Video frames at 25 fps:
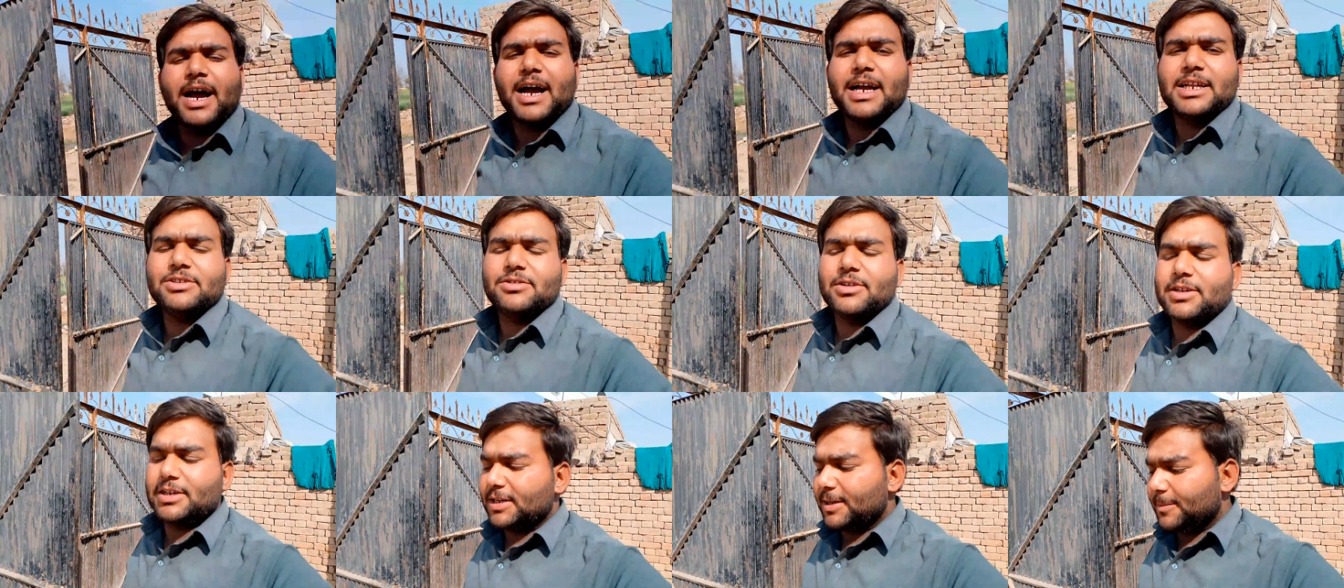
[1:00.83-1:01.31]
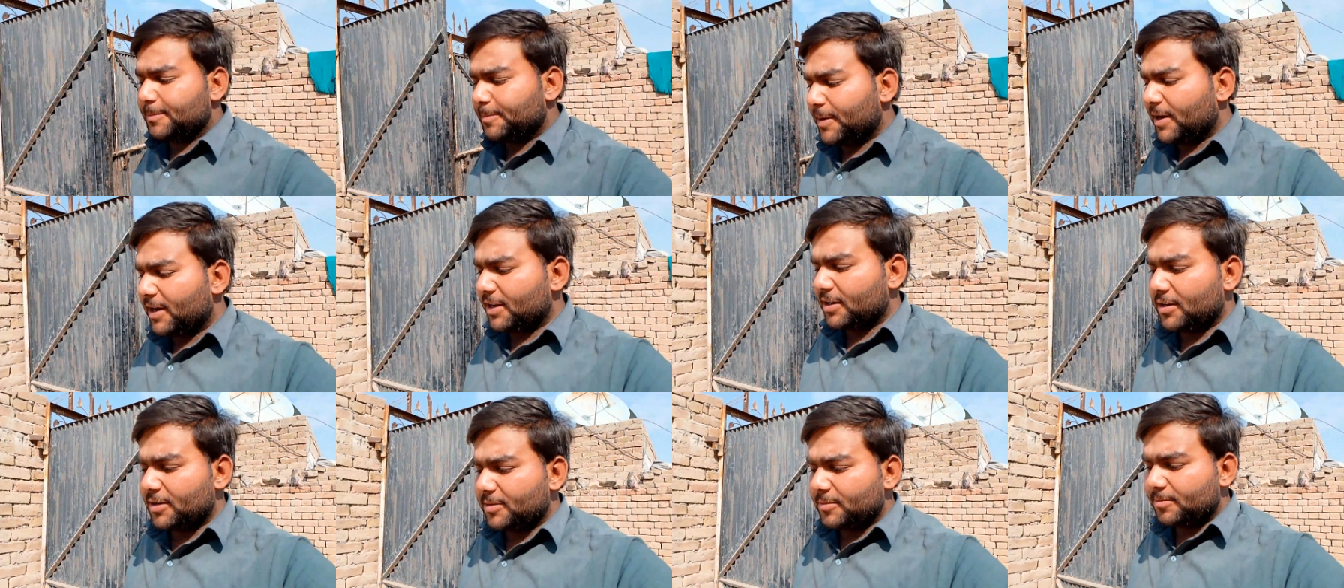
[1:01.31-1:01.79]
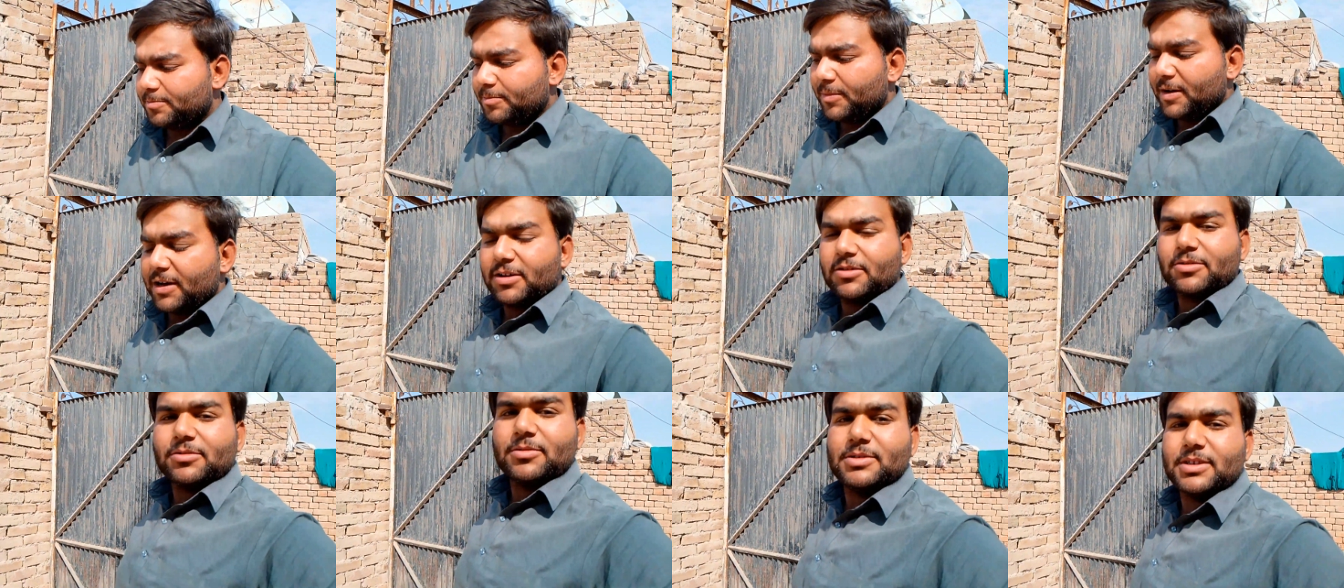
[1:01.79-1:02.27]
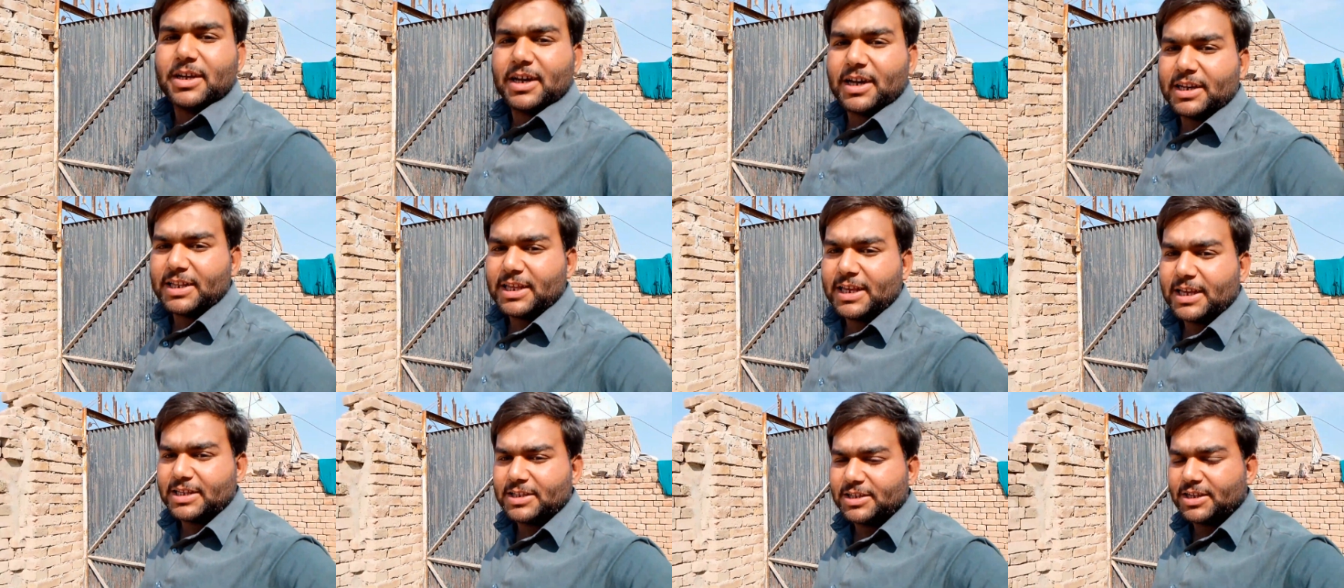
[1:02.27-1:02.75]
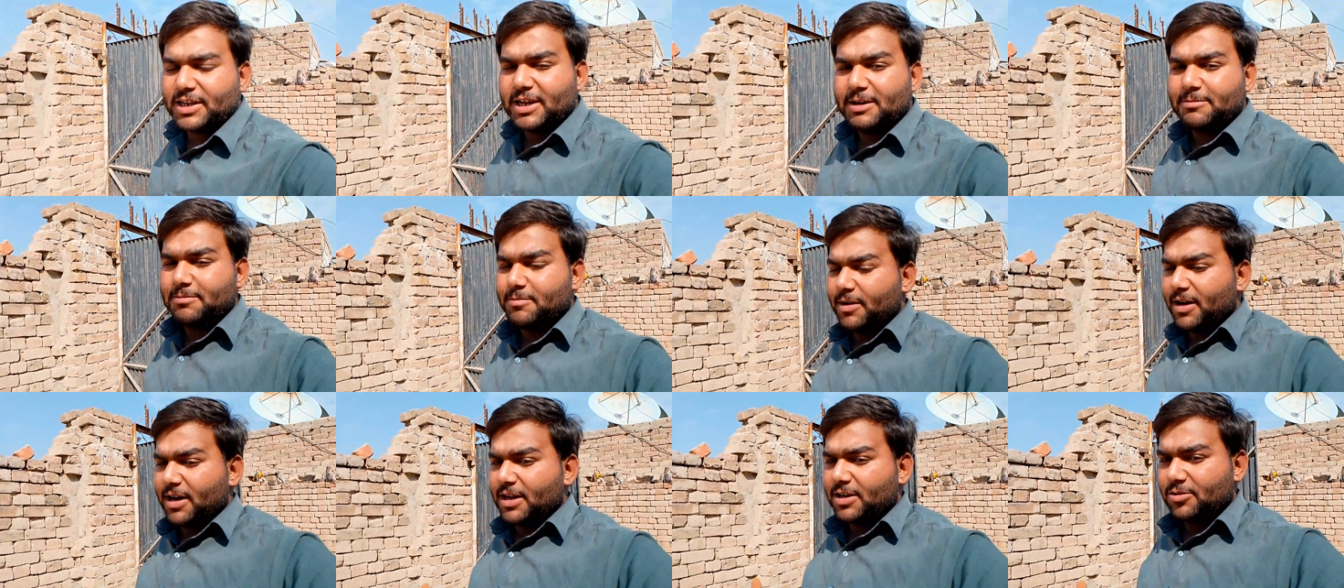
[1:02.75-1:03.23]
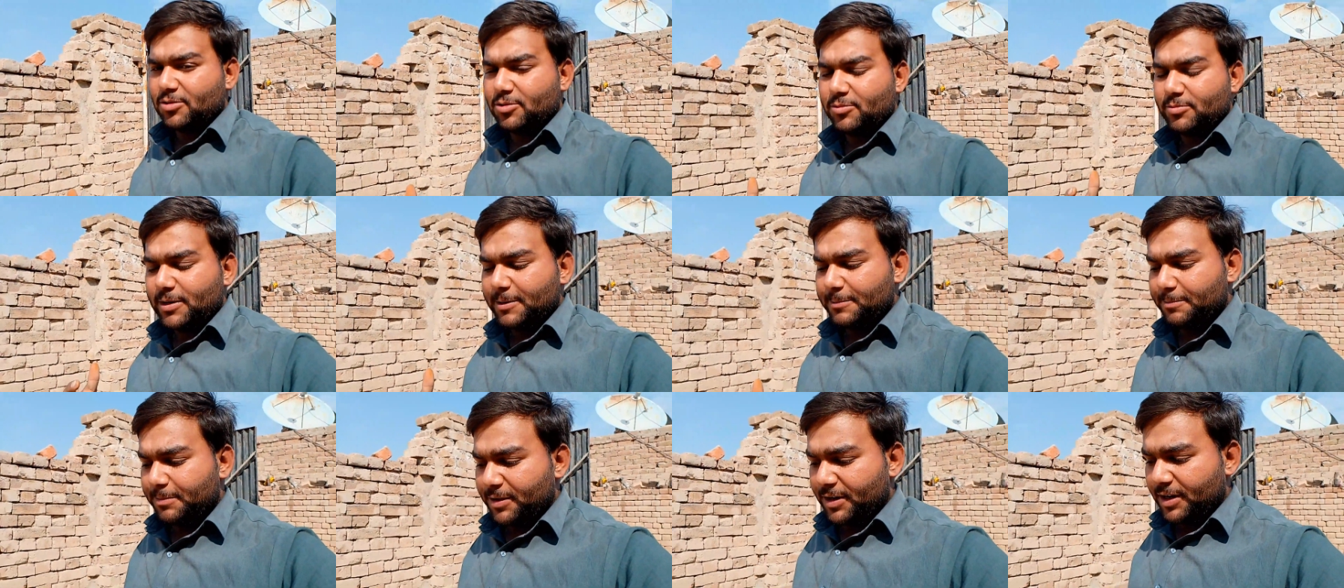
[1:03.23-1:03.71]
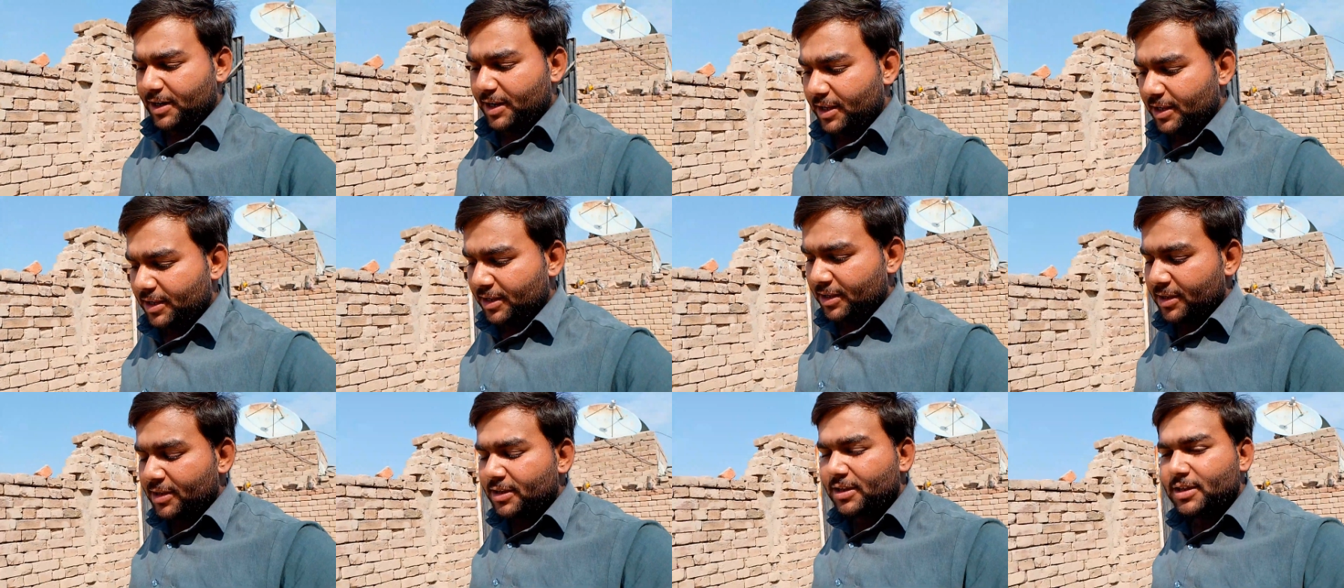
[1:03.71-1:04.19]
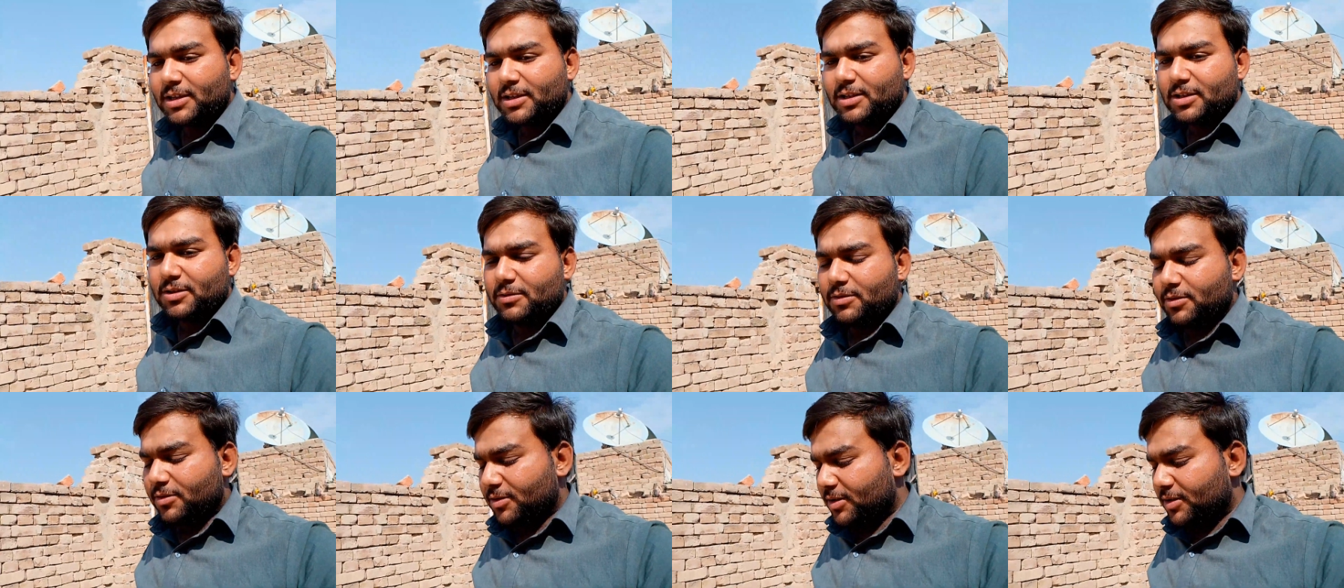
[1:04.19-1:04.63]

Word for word: आज जो है ना पार पार हो जा रही है जनाब बाहर घूमने फिरने तो